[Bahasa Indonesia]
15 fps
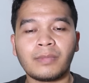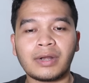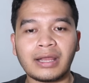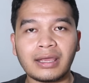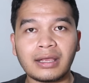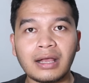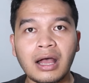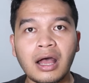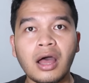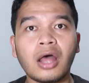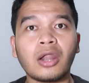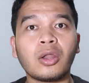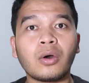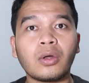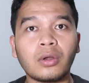
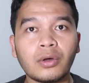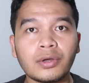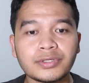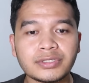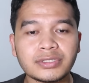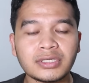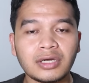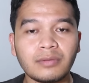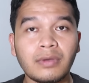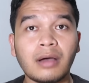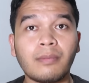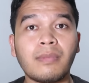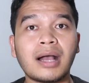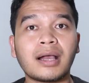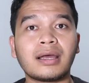mereka lolos ke
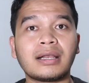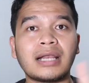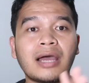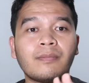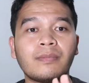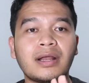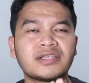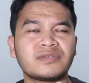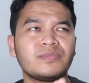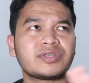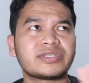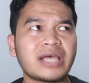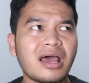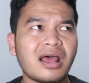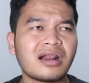babak 16
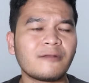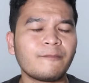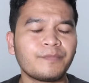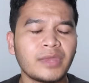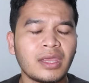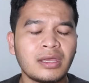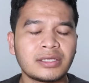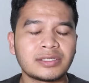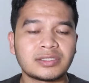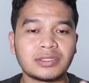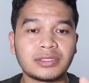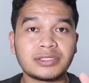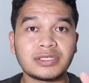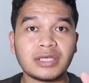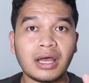besar
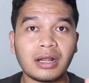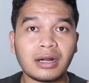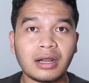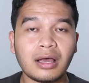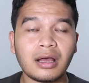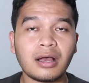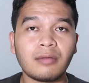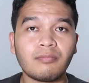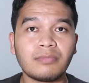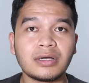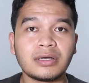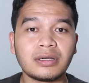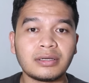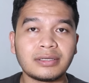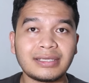secara
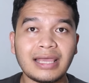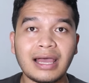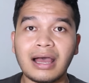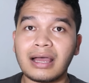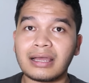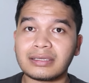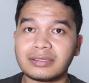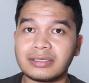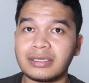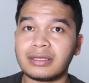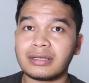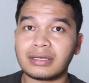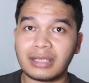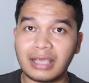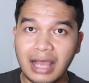
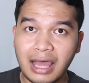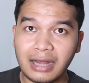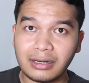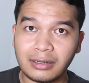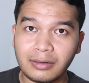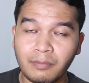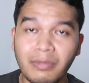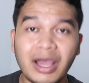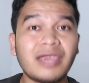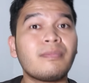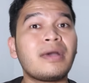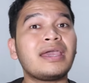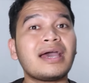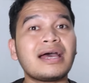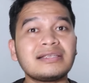meyakinkan
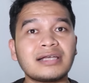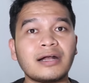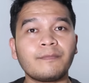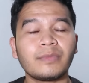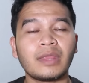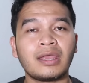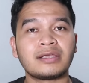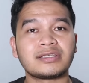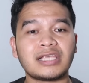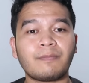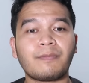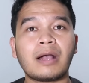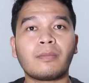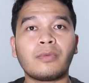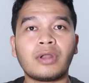baik-baik aja
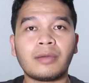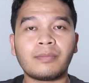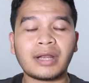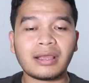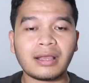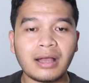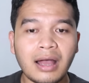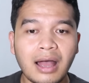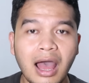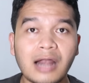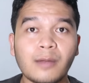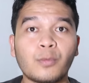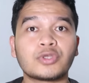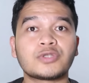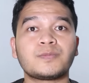sepak bola mereka
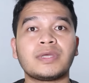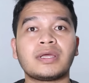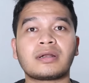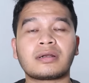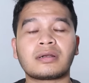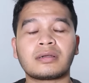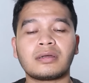atmosfer